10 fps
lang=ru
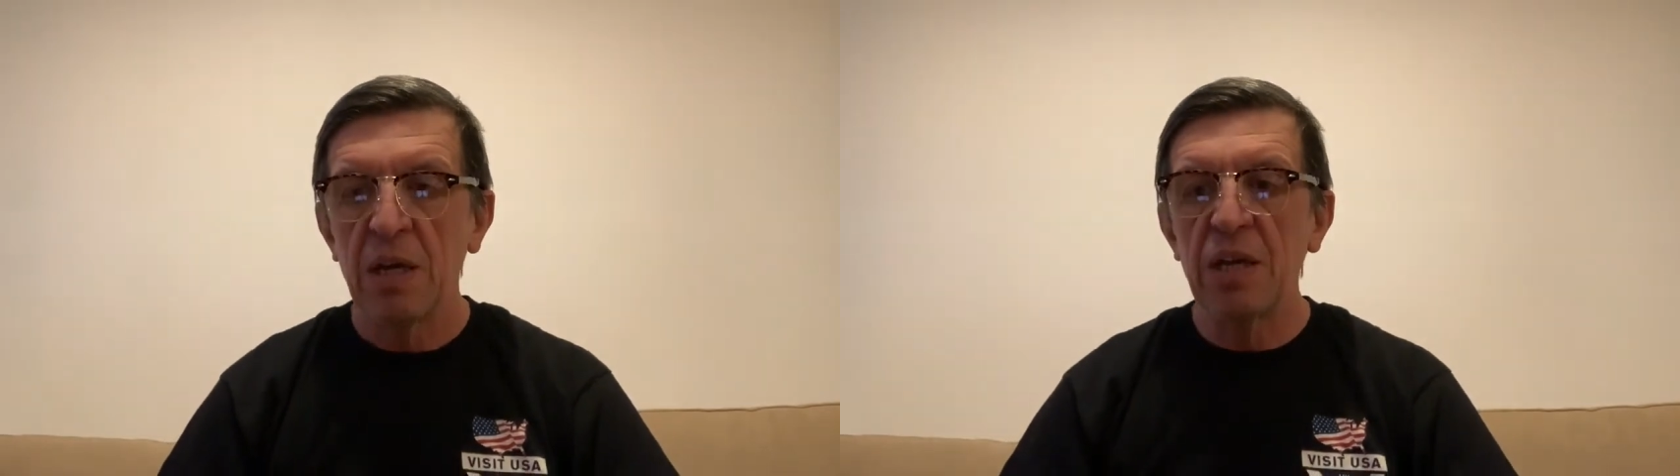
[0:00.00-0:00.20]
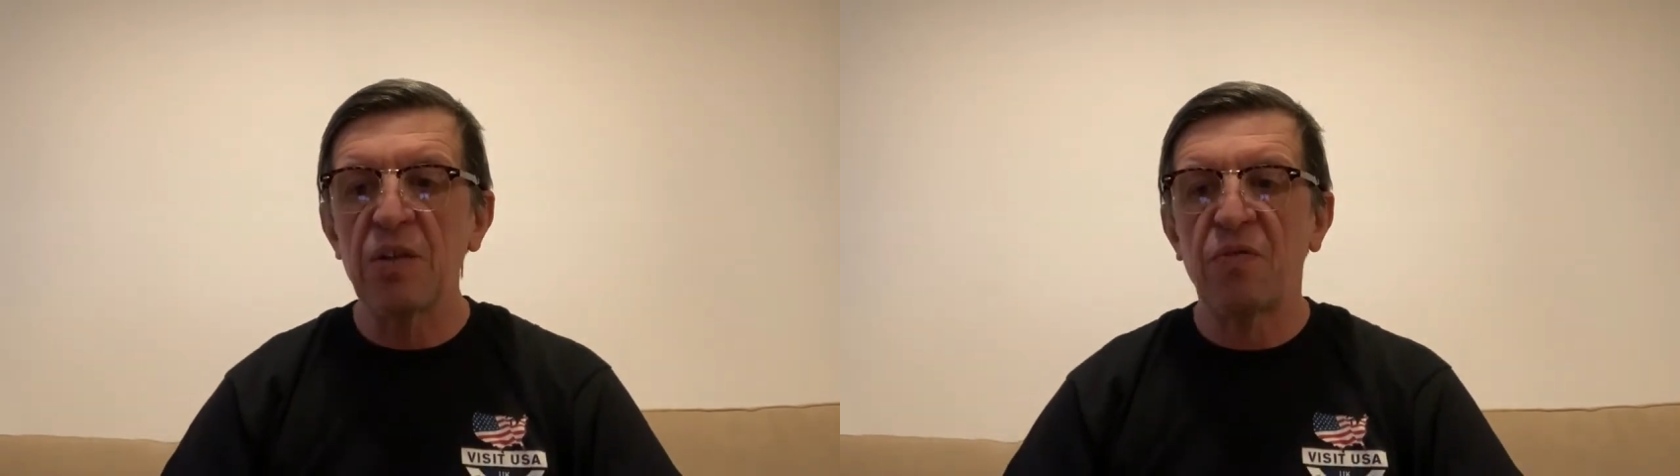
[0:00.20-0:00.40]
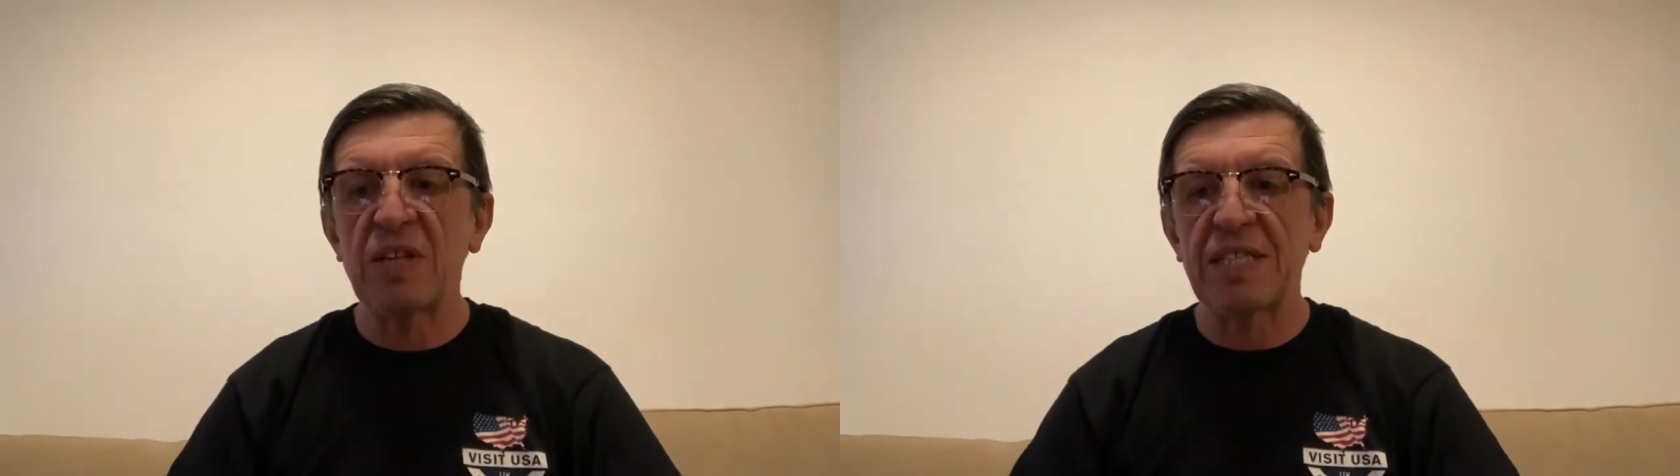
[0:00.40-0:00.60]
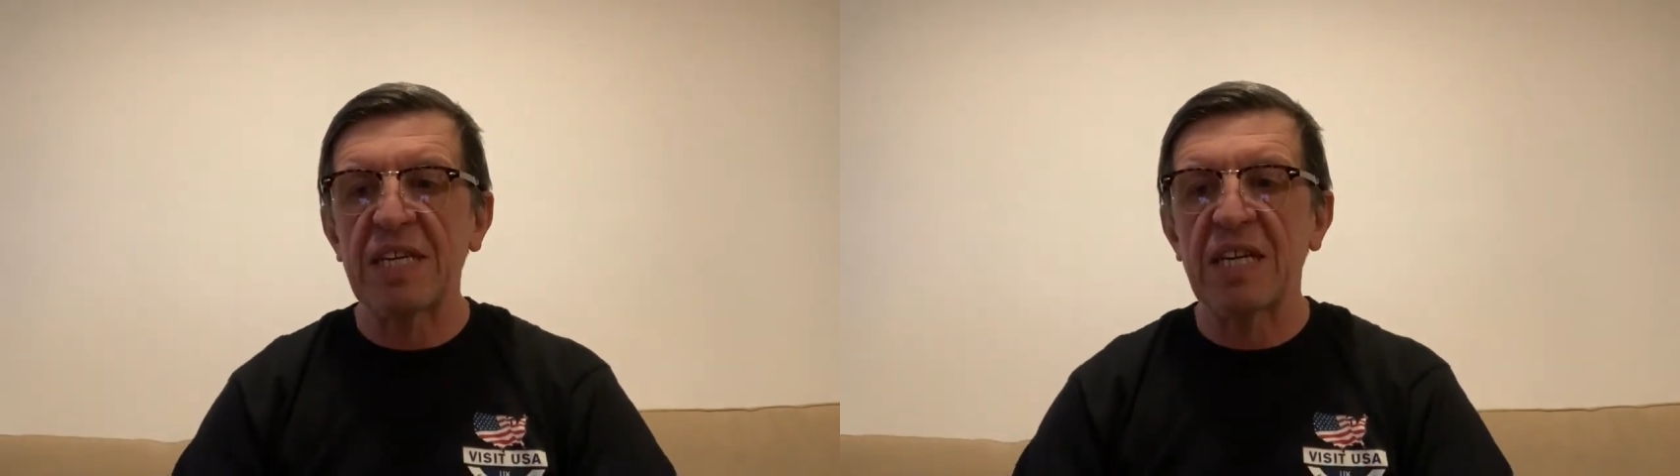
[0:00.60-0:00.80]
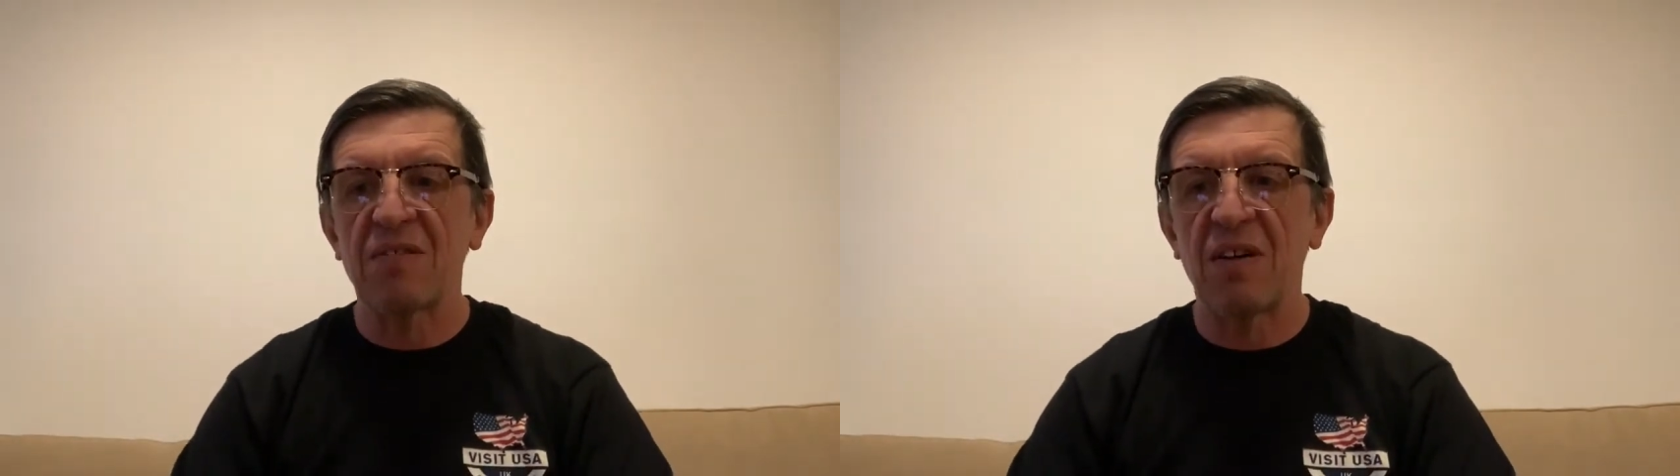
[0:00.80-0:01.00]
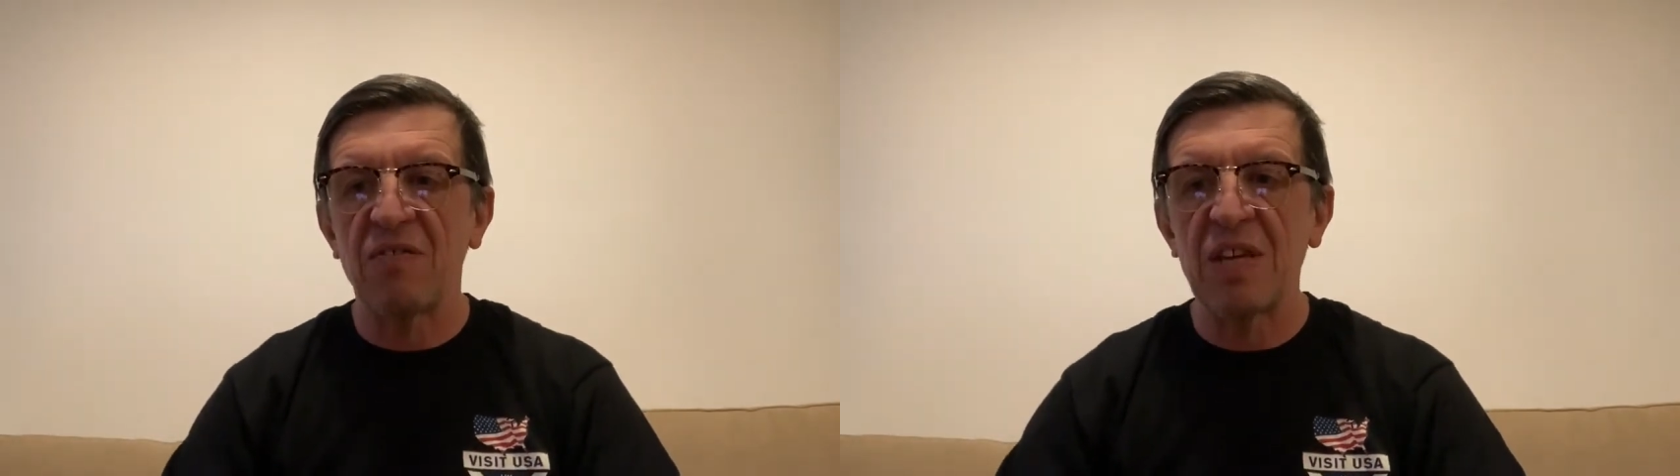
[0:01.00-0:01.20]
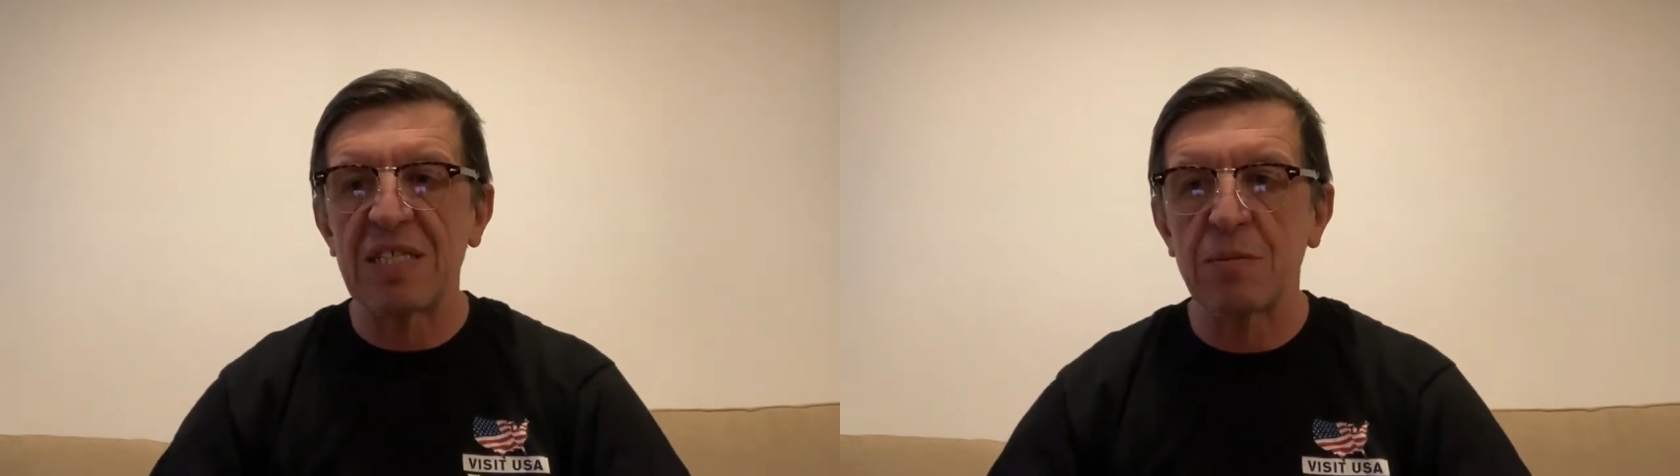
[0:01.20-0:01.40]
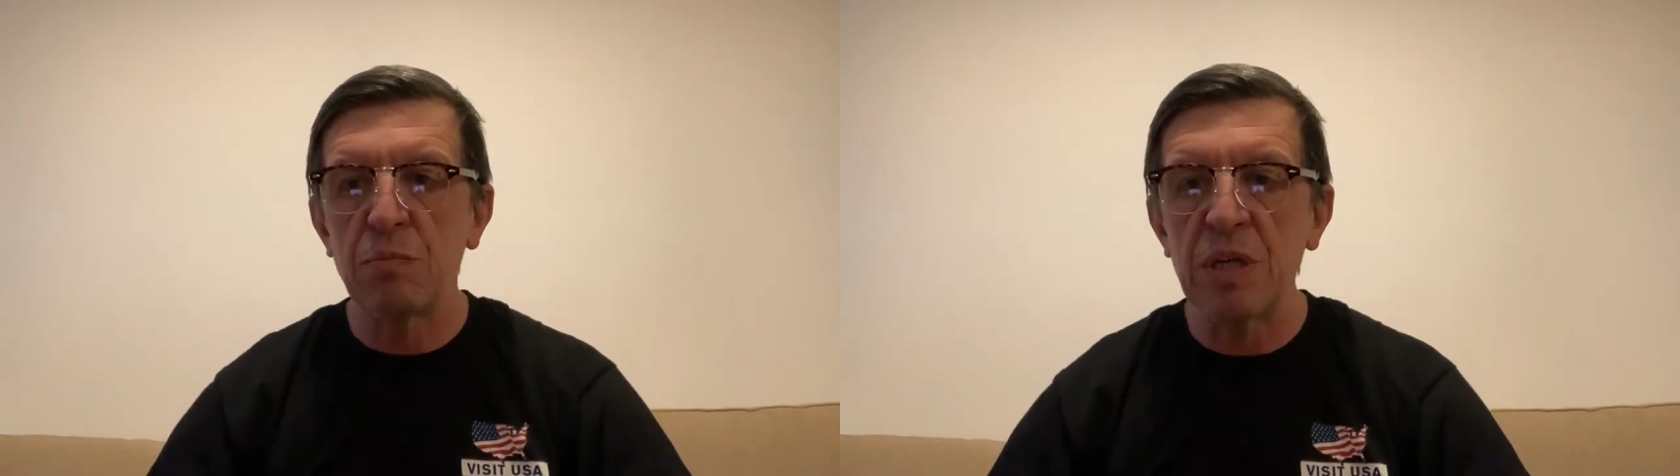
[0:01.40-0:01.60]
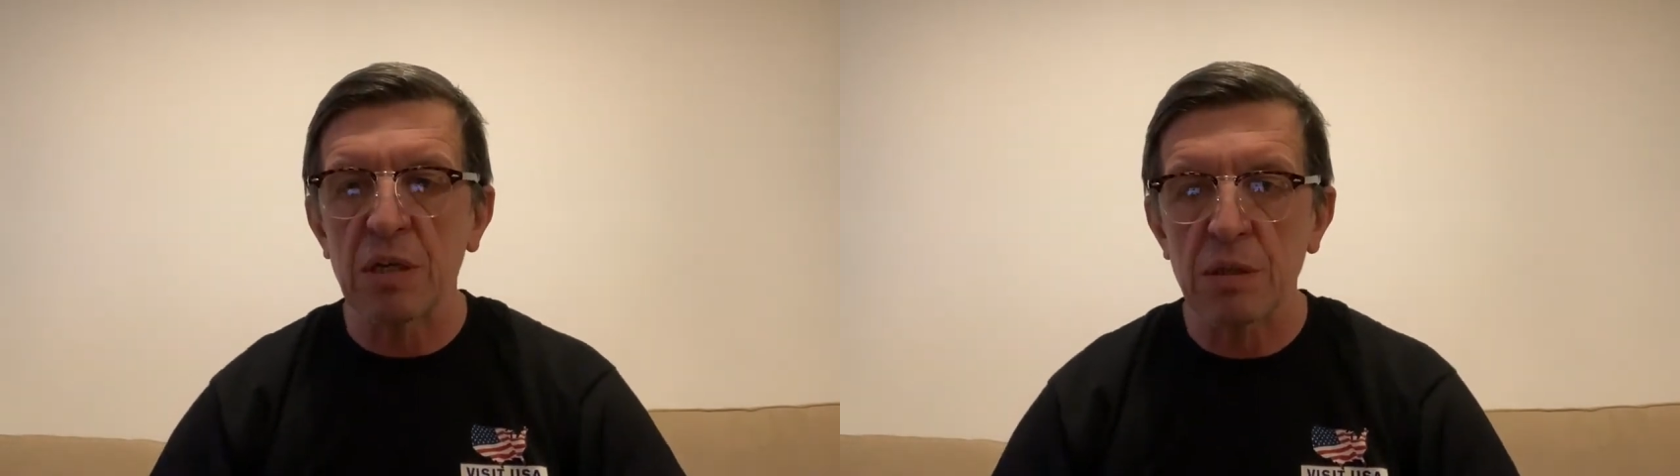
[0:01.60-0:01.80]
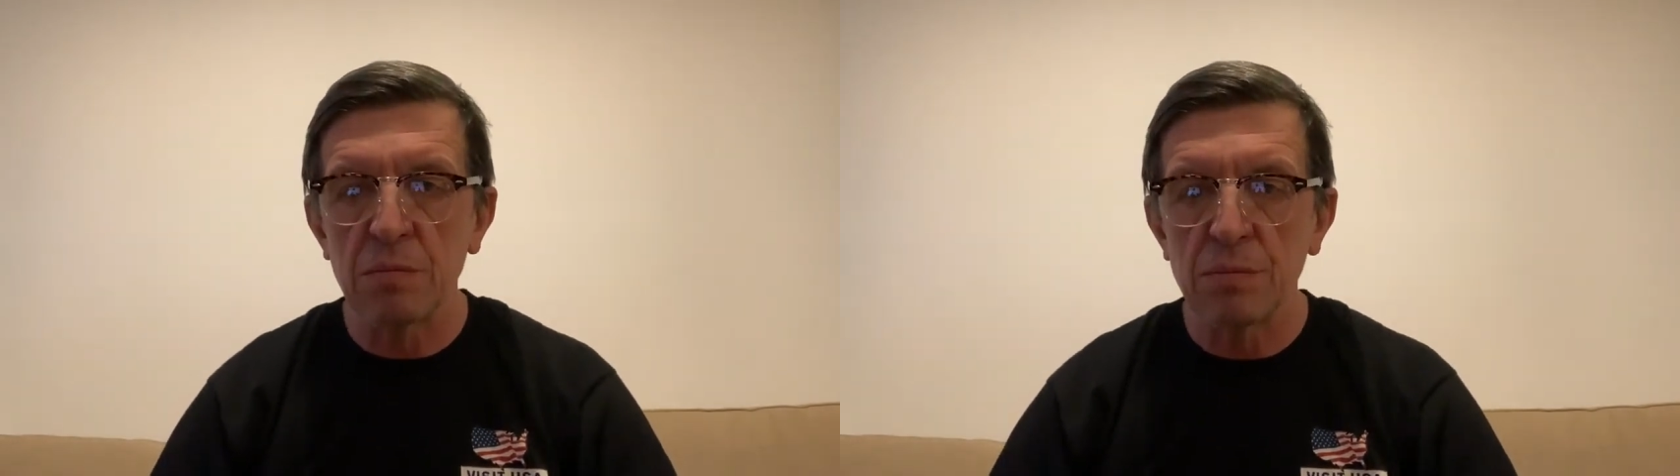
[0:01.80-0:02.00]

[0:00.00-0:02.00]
Инфицировав весь мир